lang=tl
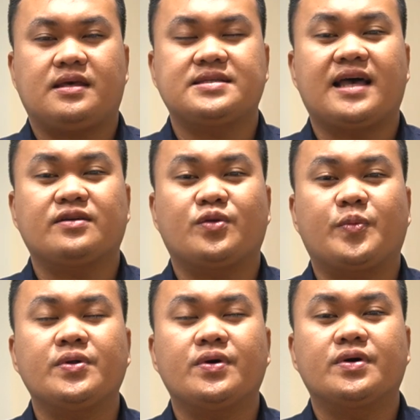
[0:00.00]
Eksakto
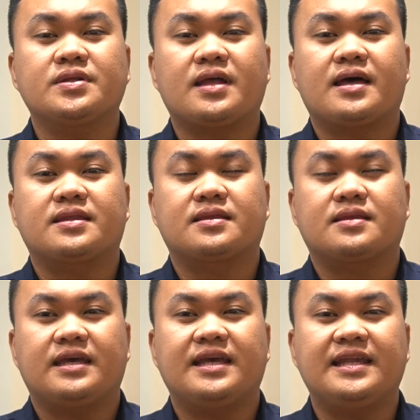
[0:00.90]
po noon at
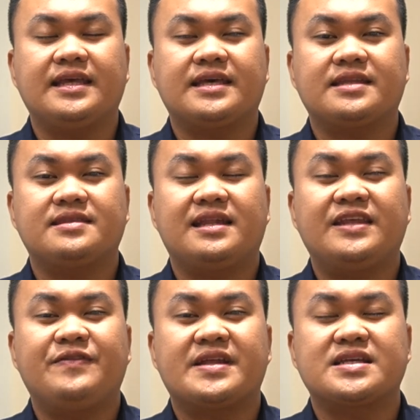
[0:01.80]
healing and
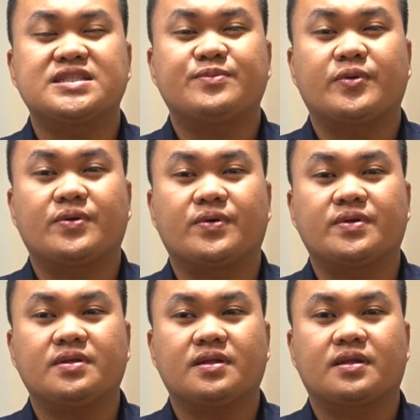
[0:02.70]
deliverance po noon.